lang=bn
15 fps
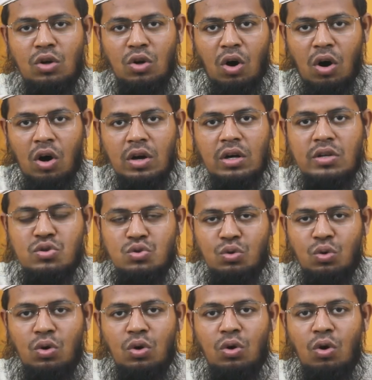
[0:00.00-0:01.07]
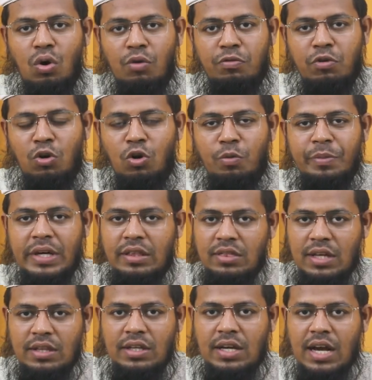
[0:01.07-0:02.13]
নখ চুল গোফ লোম
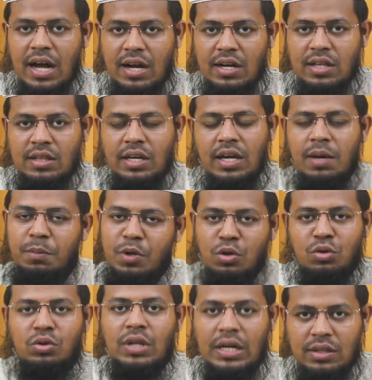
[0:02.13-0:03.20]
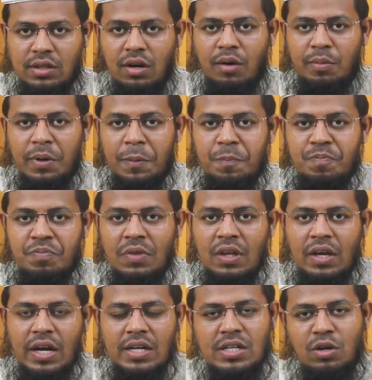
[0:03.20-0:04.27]
ইত্যাদি কাটা থেকে বিরত থাকতে হবে
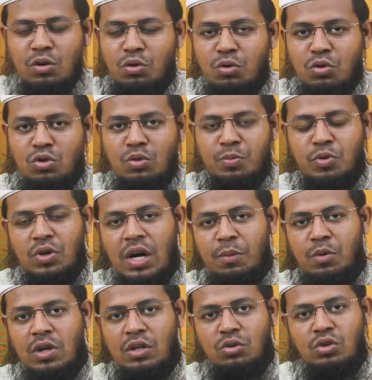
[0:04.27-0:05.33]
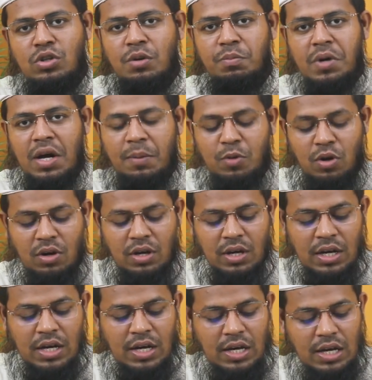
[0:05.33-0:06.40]
এটা হলো গুরুত্বপূর্ণ আমলের দুই নম্বর আমল
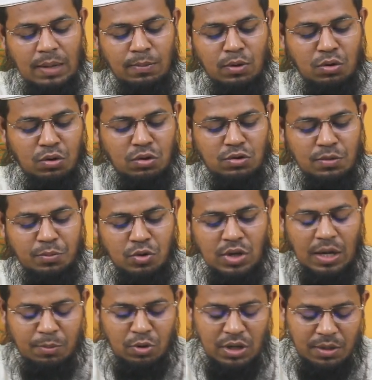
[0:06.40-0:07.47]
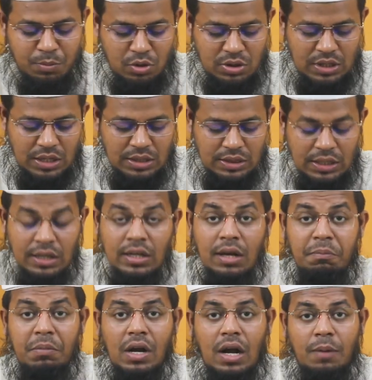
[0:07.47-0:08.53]
এবং গুরুত্বপূর্ণ আমলের মধ্যে তিন
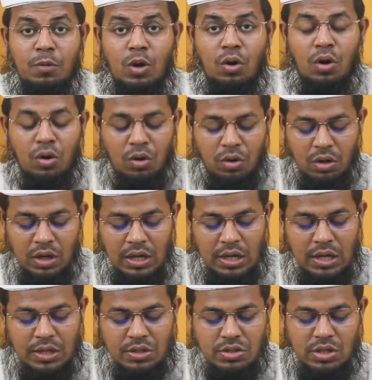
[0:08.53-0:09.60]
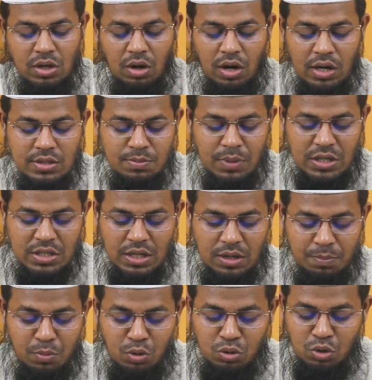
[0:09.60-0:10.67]
নম্বর আমল হলো জিলহজ মাসের
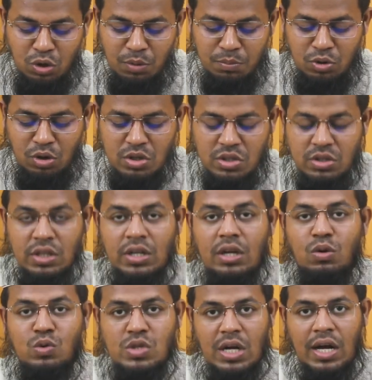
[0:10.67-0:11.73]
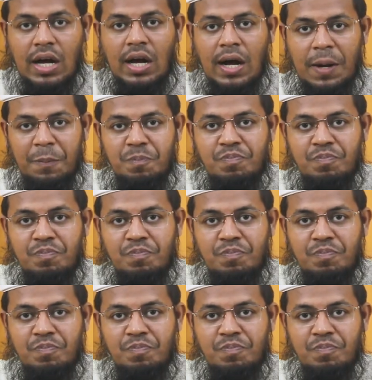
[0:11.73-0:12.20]
প্রথম দশ দিনে রোজা রাখা